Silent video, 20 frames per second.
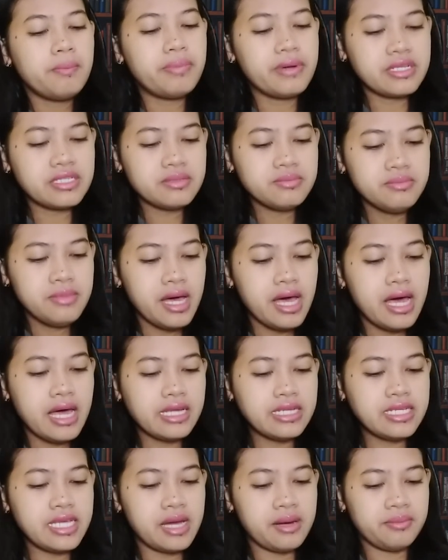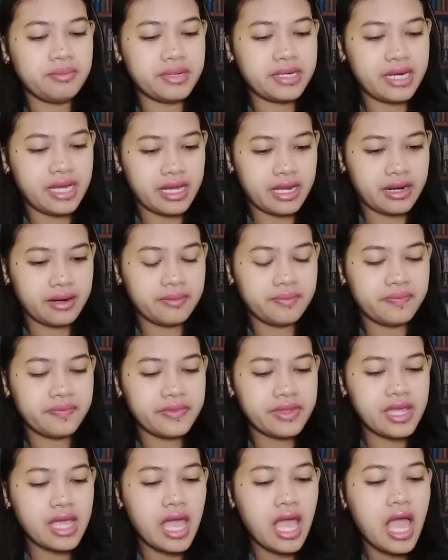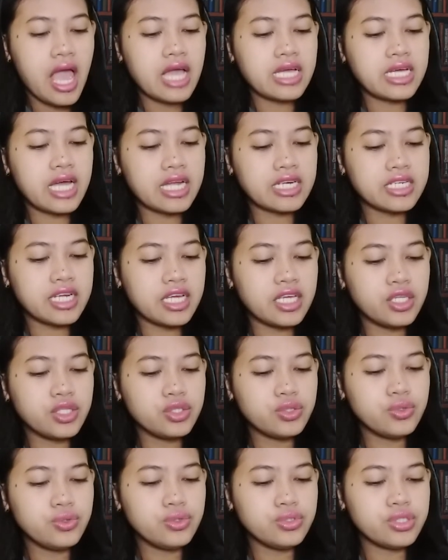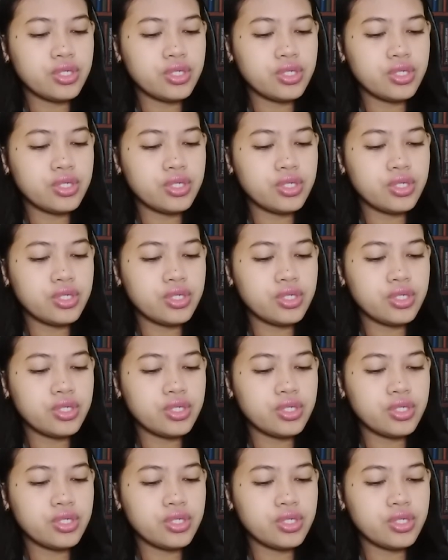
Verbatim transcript: Persembahan yang benar. Karena itu,